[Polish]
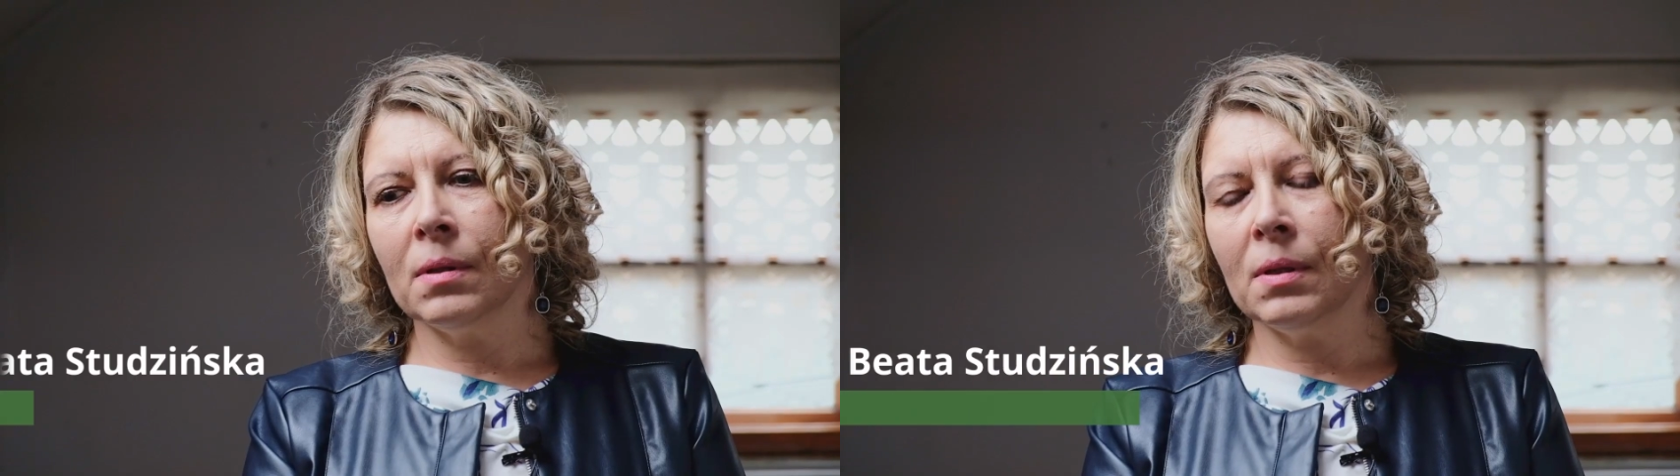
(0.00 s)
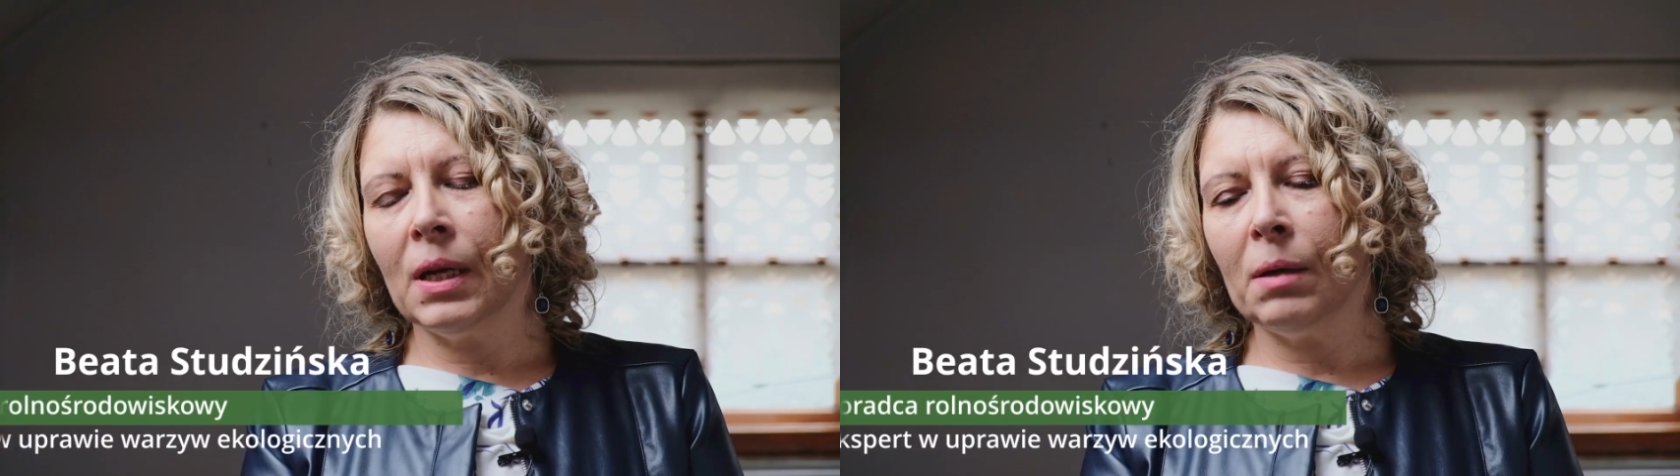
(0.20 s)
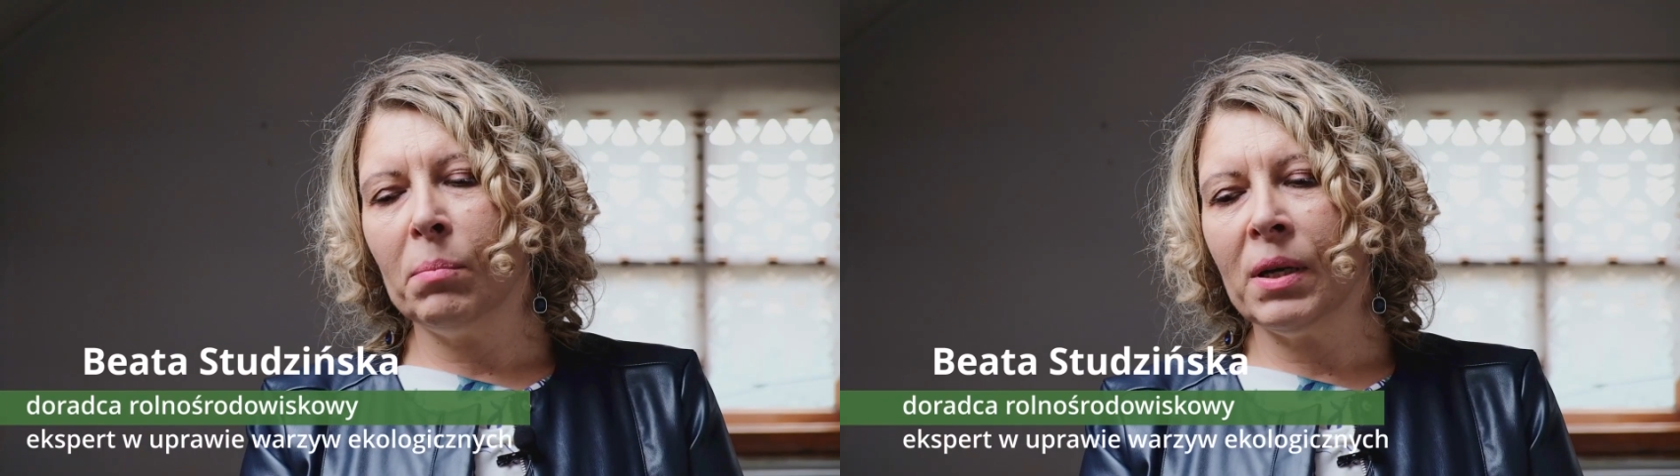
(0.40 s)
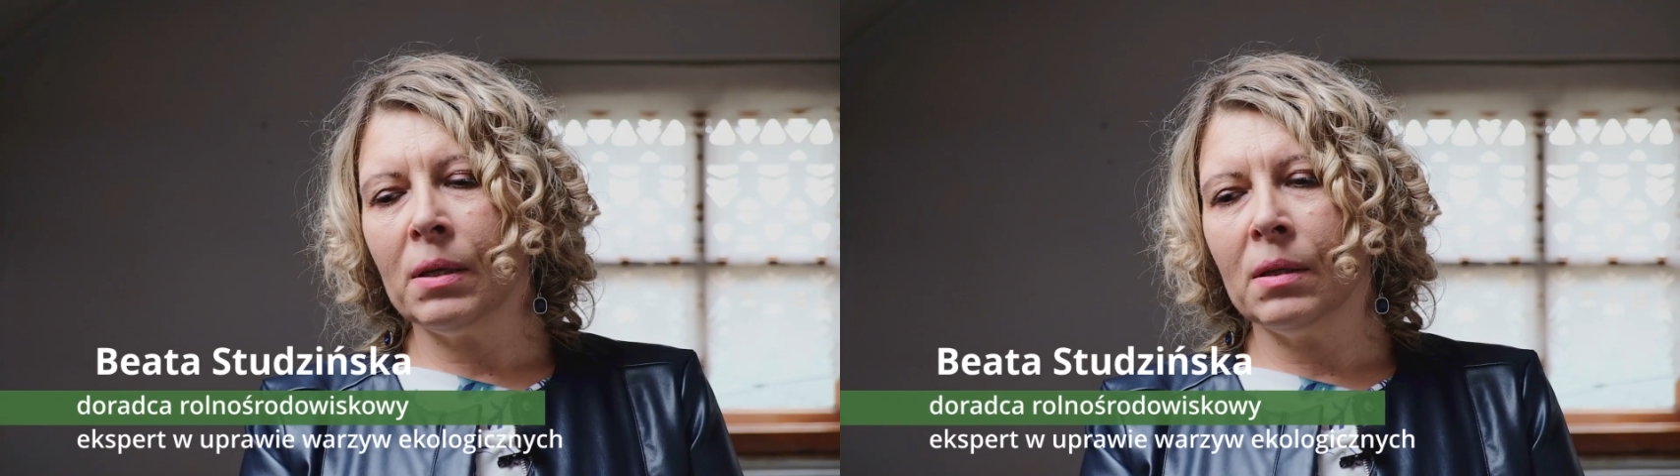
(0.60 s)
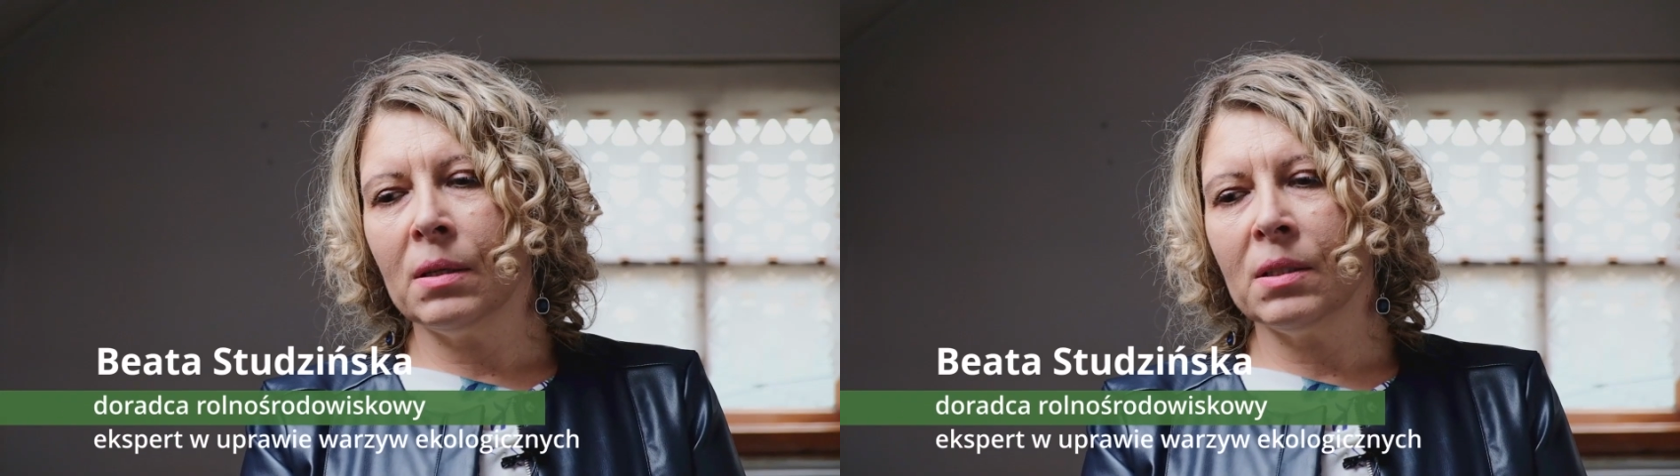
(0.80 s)

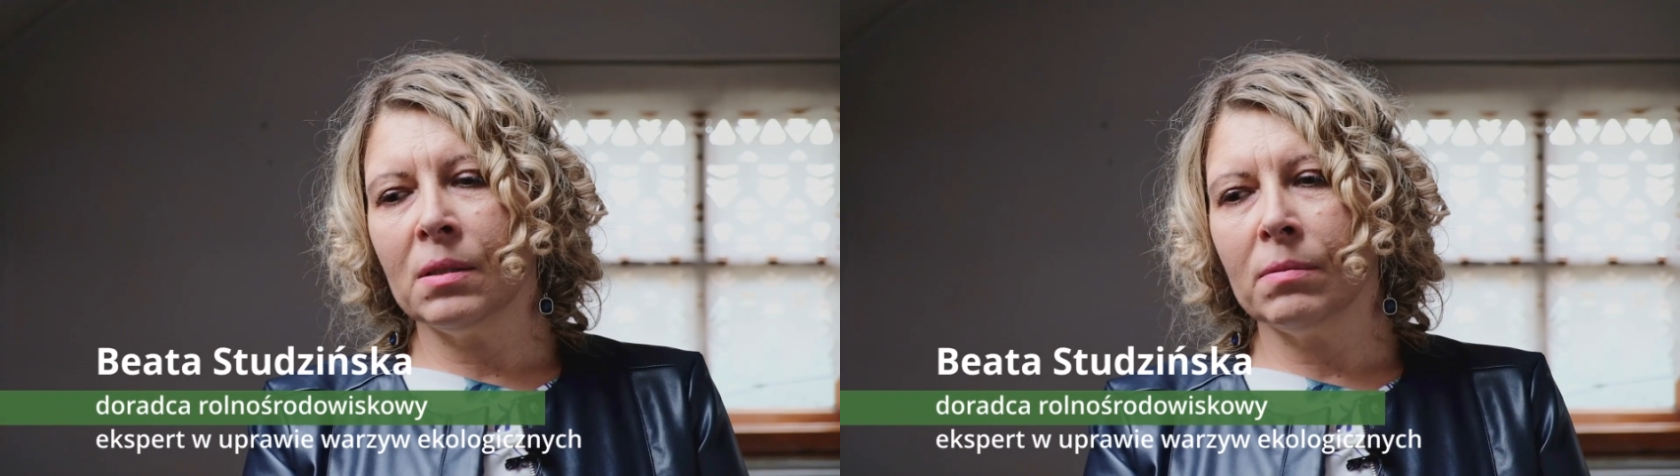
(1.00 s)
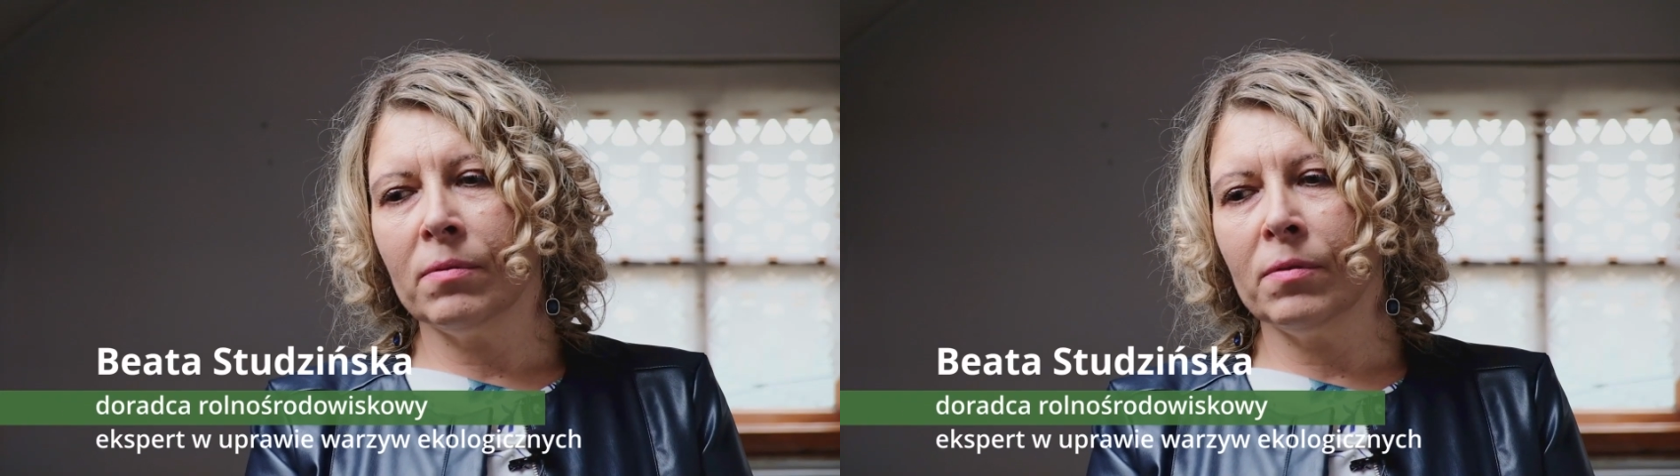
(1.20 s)
Gleba jest